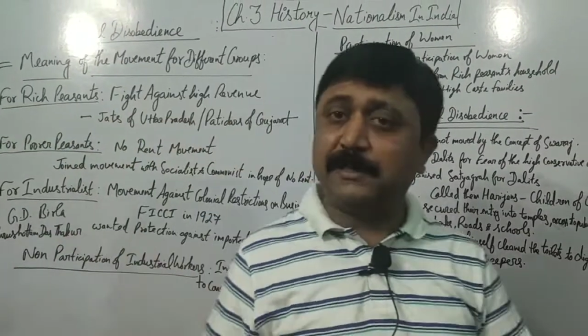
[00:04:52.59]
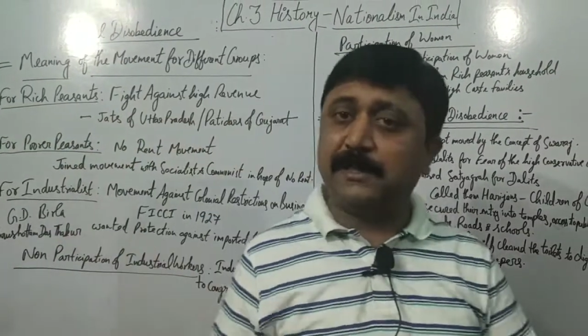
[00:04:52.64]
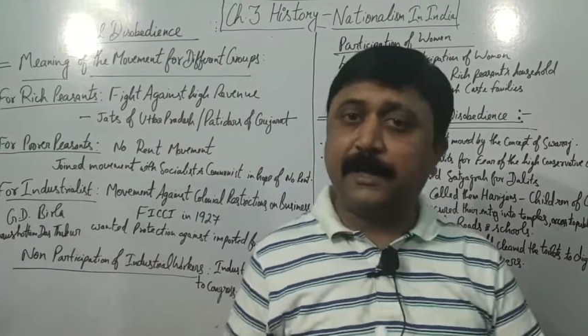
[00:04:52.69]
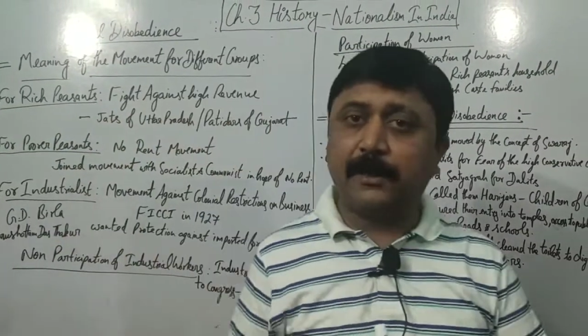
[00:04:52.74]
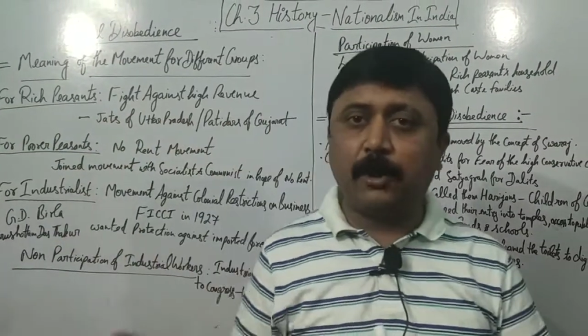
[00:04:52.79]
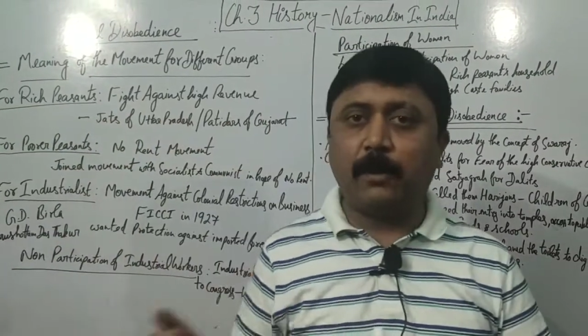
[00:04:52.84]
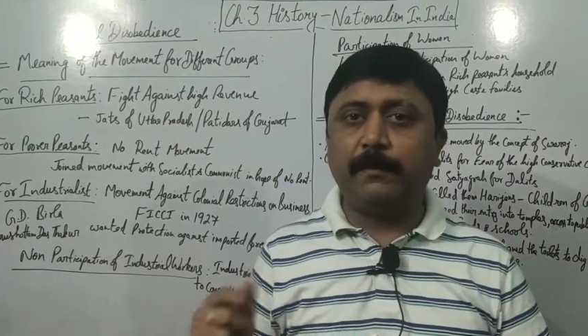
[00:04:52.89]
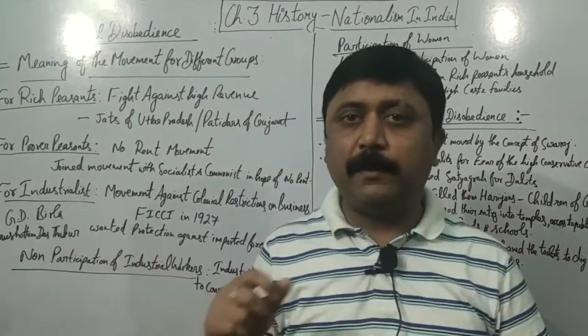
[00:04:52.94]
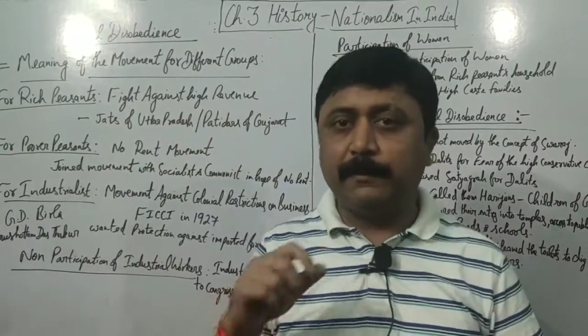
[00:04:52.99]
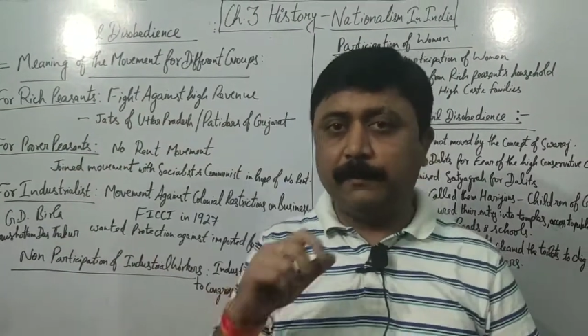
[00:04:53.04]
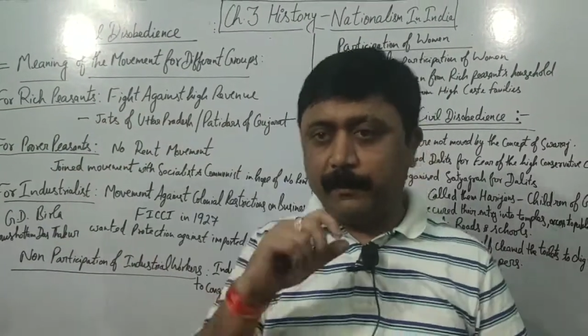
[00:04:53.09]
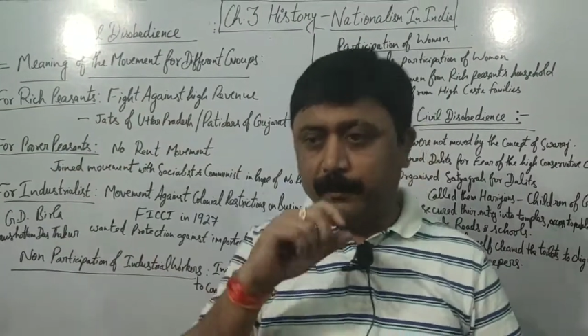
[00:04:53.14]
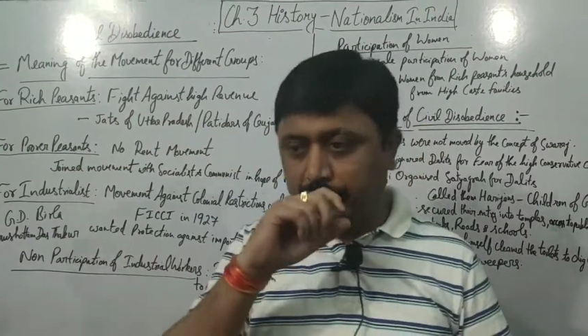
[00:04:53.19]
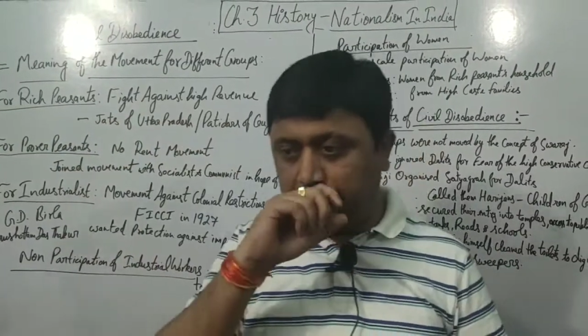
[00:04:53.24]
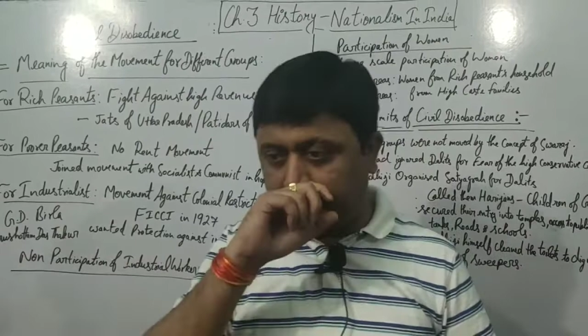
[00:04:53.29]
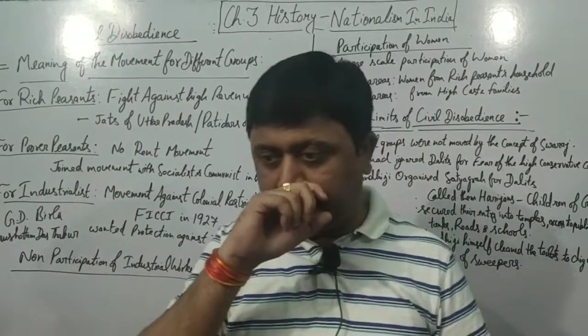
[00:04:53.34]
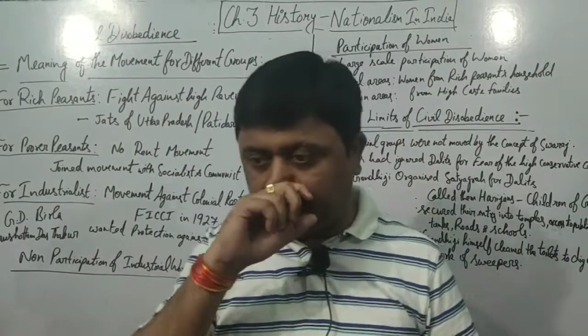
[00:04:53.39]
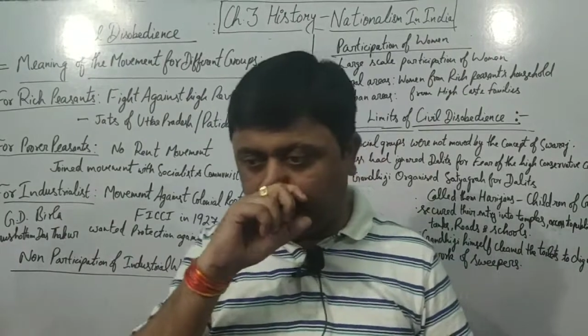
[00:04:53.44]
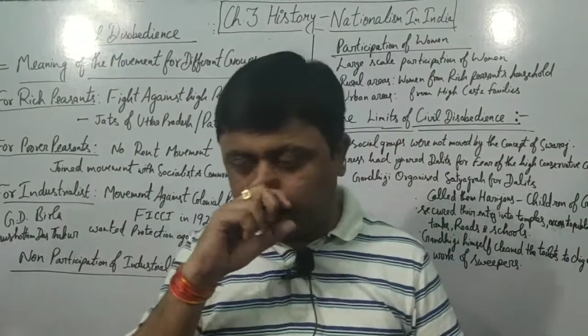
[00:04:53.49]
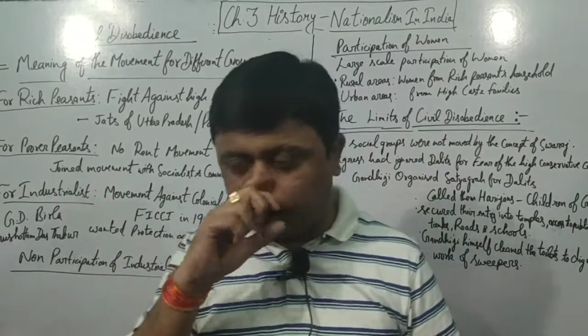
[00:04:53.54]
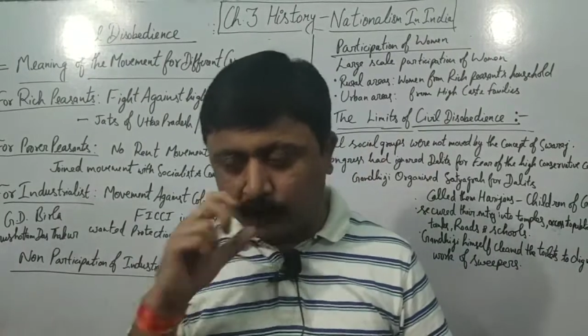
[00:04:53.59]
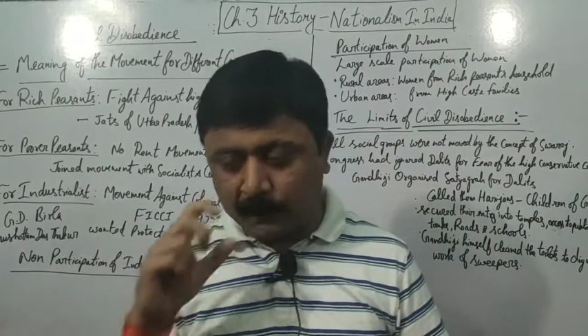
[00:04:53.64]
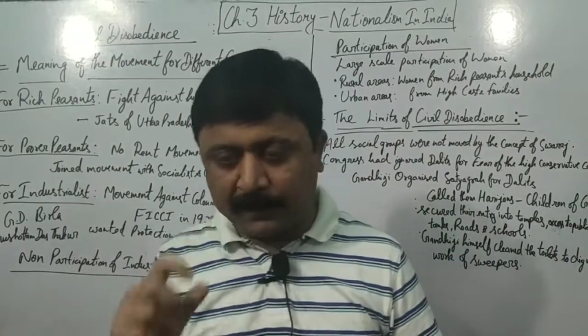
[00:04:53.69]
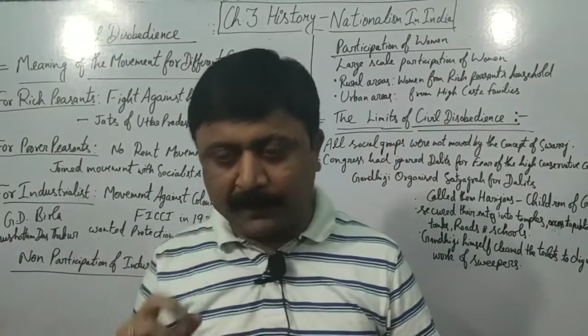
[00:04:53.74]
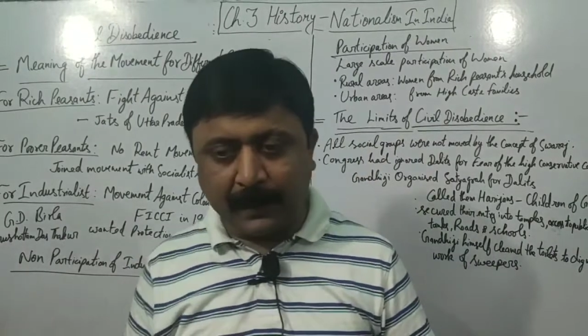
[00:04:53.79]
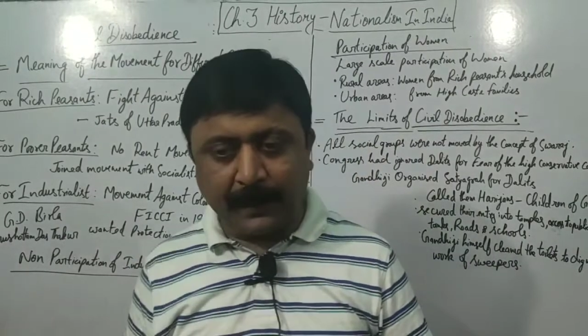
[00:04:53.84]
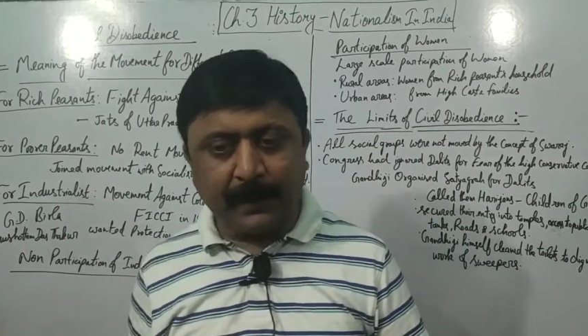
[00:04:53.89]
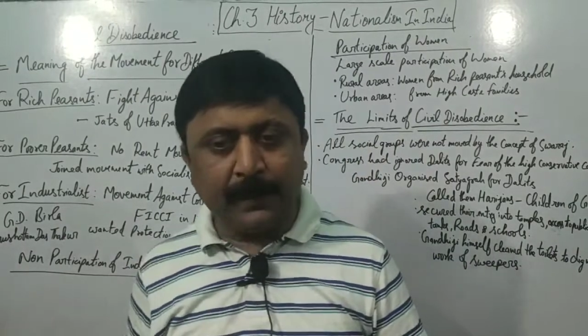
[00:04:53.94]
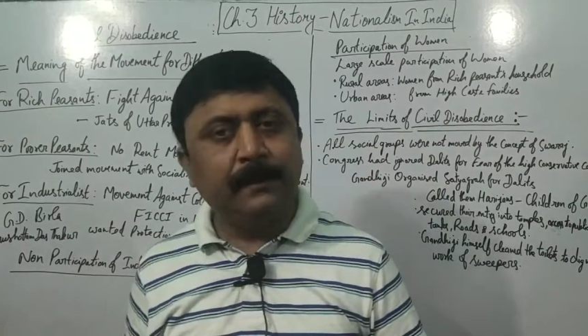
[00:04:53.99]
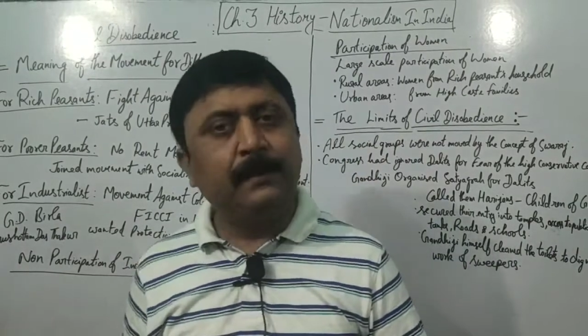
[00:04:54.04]
पिछले टॉपिक में भी मैंने आपको
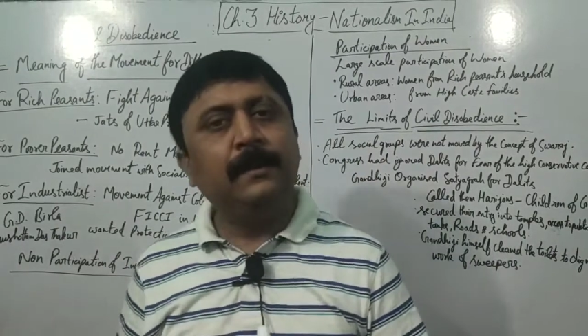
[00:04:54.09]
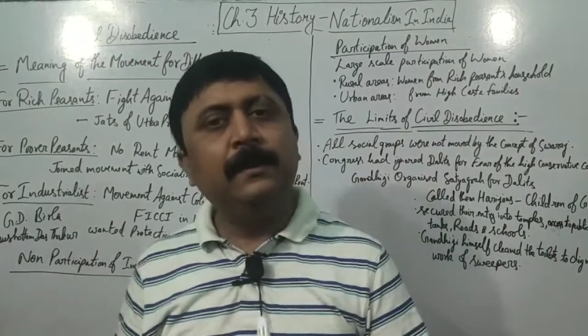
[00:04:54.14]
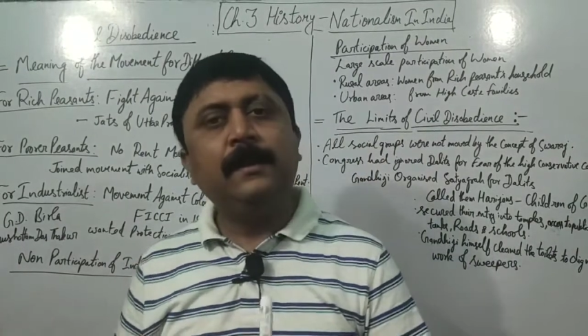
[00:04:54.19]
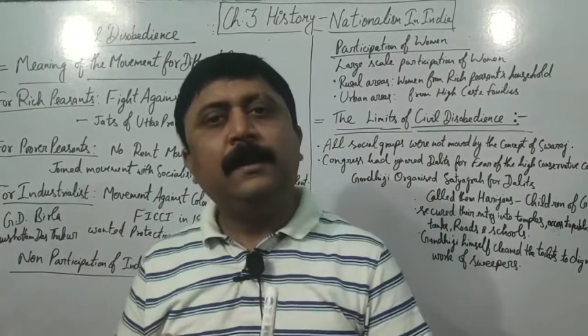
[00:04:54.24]
बताया